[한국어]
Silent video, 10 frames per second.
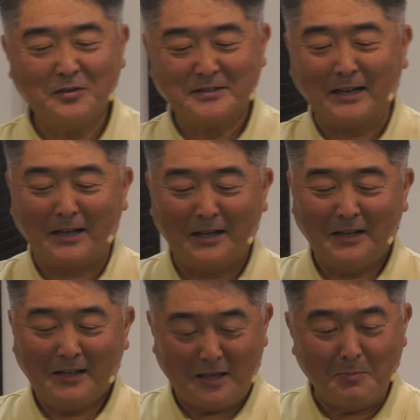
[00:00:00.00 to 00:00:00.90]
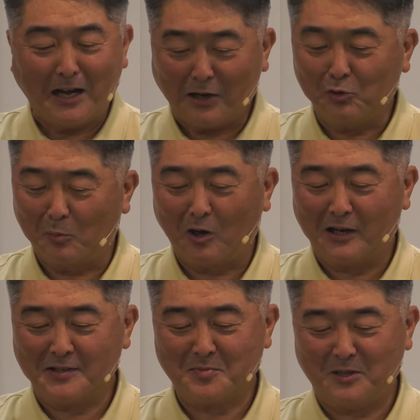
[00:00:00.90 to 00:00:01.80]
제가 이만하고
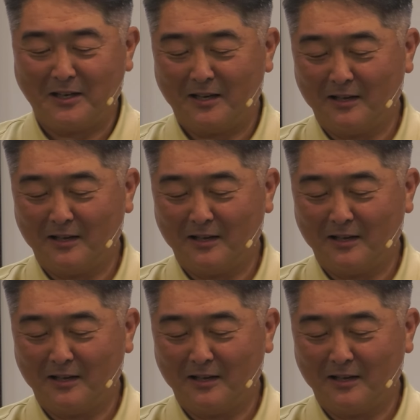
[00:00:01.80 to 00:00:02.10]
넘어가겠습니다.